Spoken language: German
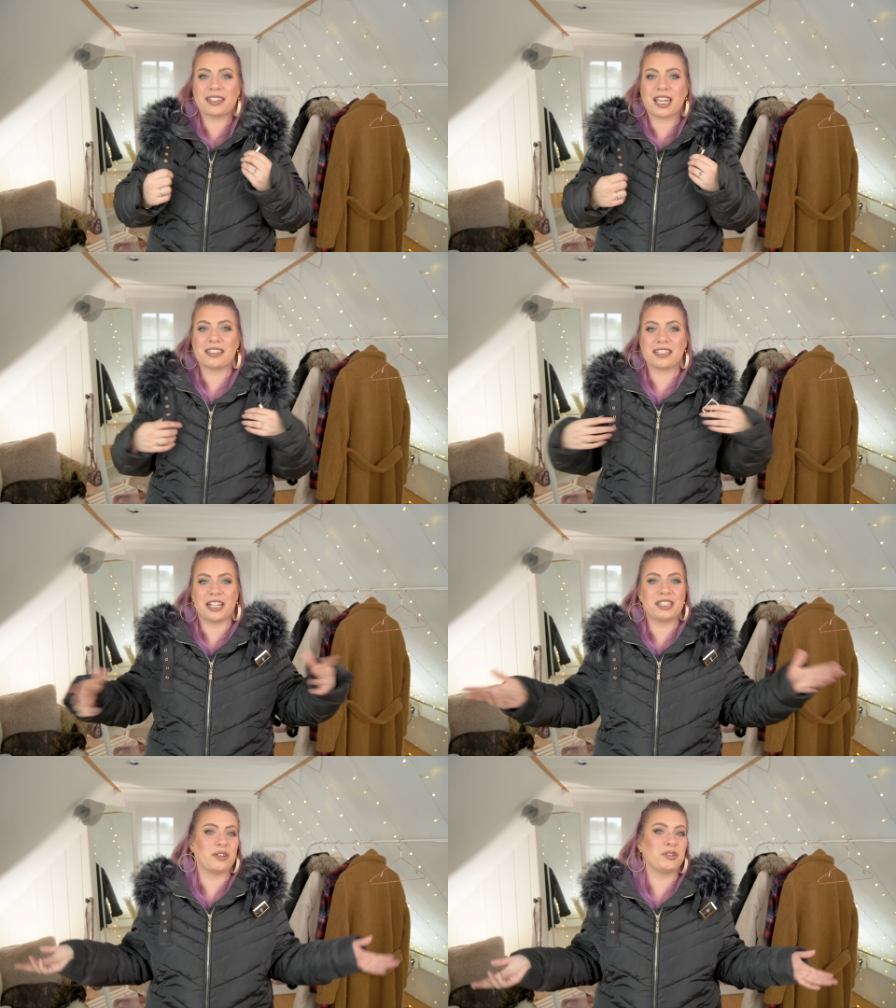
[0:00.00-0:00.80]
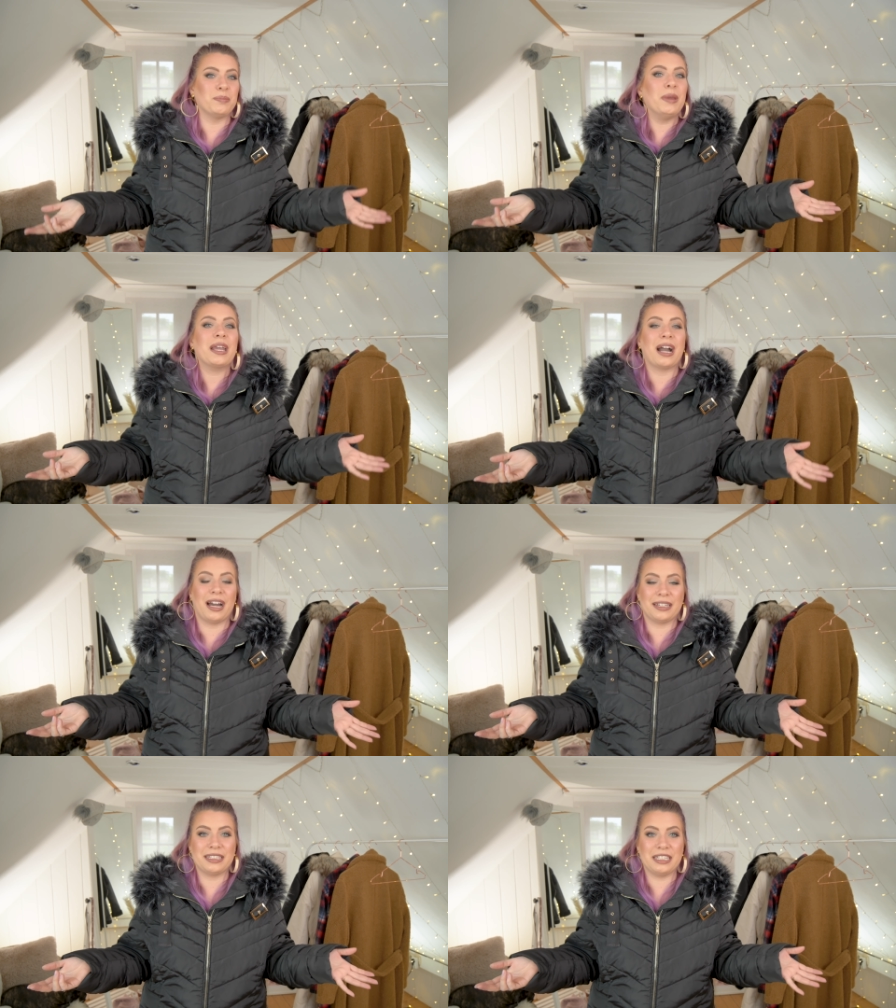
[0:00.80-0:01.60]
trägt sich halt halt dadurch mega
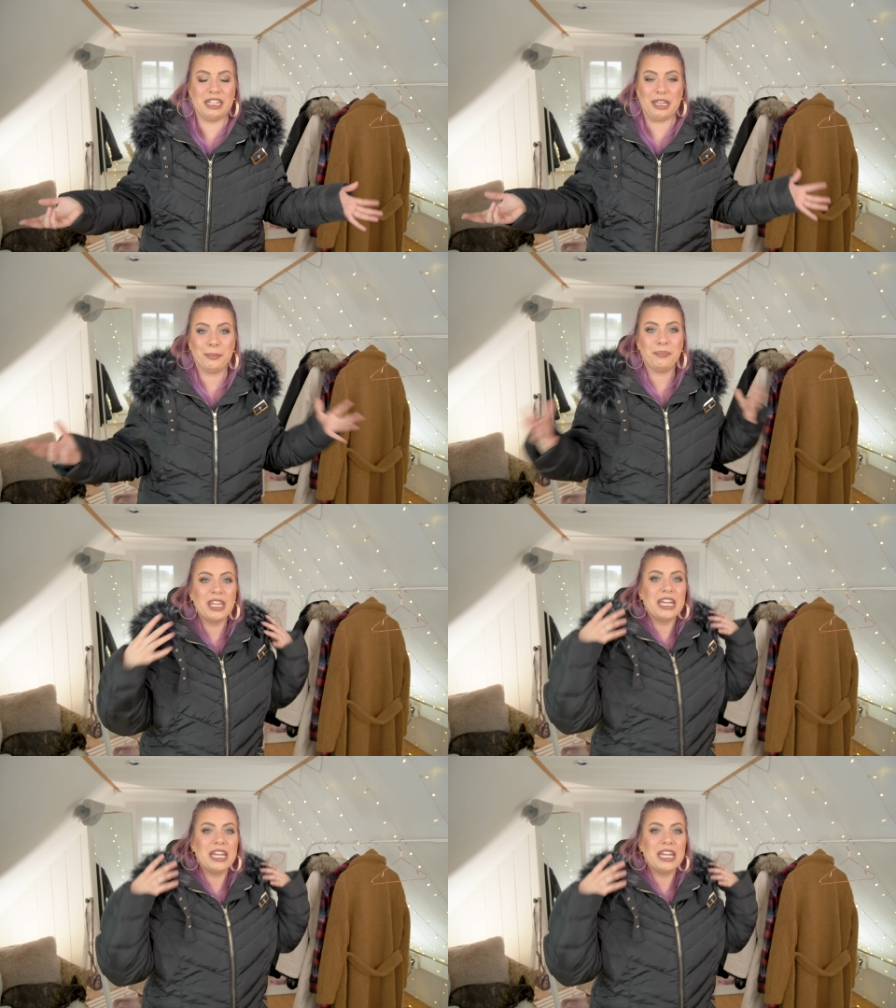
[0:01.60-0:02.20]
angenehm.